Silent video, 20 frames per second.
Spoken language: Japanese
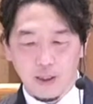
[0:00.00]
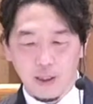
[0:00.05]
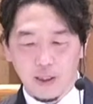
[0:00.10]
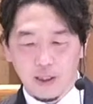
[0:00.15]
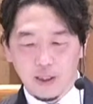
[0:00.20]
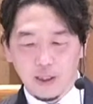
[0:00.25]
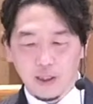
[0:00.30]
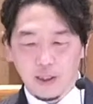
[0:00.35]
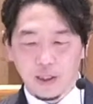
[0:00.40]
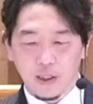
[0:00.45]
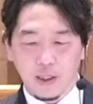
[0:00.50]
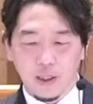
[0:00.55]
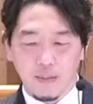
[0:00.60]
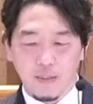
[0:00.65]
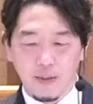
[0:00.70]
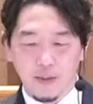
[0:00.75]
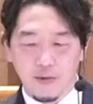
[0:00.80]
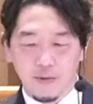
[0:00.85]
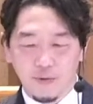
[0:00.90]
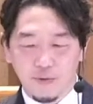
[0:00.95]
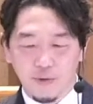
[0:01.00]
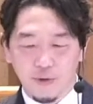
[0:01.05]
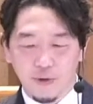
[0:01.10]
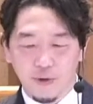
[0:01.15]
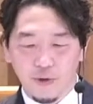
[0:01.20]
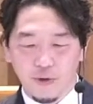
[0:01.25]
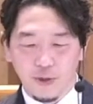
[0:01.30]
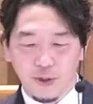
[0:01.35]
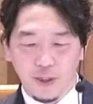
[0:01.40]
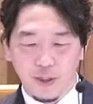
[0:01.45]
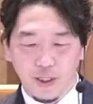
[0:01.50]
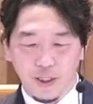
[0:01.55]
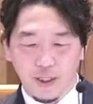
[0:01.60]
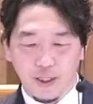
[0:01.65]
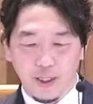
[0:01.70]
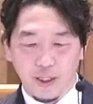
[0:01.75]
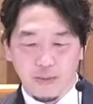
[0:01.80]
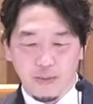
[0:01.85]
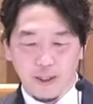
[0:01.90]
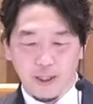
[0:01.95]
しかし神に服従しな
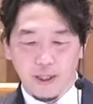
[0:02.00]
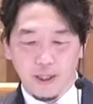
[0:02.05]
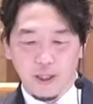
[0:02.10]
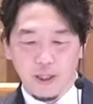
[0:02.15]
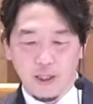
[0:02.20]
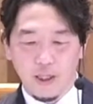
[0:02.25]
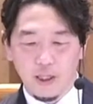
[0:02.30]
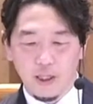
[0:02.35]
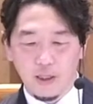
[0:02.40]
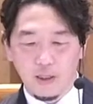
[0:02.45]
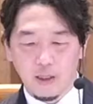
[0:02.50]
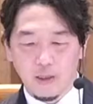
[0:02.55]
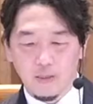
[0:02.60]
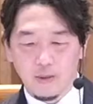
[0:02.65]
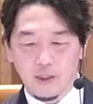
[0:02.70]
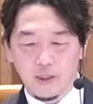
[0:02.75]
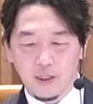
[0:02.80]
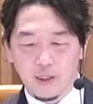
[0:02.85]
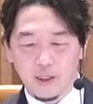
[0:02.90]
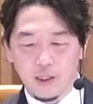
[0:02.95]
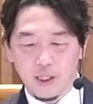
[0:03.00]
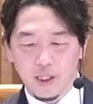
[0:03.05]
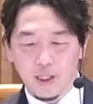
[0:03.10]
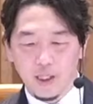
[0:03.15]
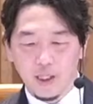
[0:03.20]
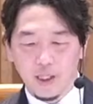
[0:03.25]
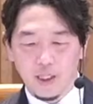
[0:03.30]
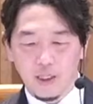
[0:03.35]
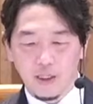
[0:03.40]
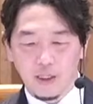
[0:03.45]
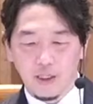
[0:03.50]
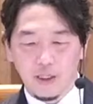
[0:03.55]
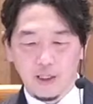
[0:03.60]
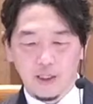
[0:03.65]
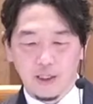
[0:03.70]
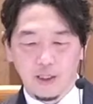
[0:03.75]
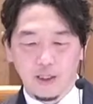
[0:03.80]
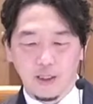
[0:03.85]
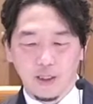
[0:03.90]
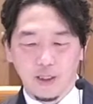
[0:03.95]
ければ魂が成
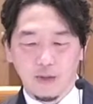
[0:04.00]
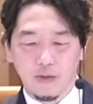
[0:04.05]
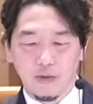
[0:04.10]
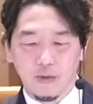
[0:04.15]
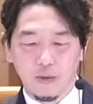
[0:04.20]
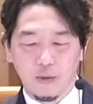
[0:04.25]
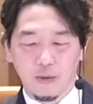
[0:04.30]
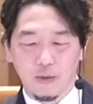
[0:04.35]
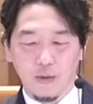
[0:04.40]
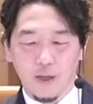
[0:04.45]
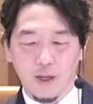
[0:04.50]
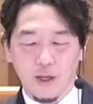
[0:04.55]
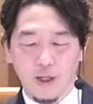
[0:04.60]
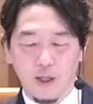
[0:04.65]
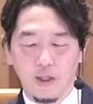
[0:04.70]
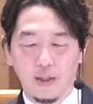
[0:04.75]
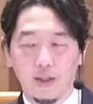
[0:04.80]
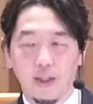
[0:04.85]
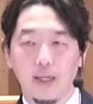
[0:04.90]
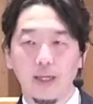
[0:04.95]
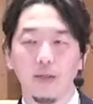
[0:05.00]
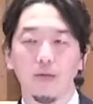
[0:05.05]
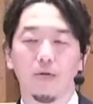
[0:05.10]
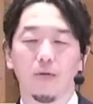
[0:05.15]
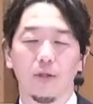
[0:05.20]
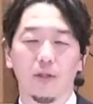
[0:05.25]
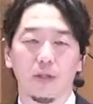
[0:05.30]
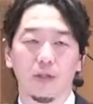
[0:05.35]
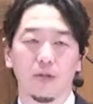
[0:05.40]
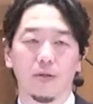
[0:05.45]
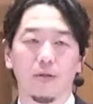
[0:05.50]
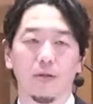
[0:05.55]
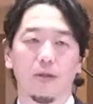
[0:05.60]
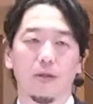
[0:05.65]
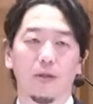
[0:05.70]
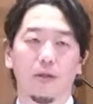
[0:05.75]
果されることはないのですと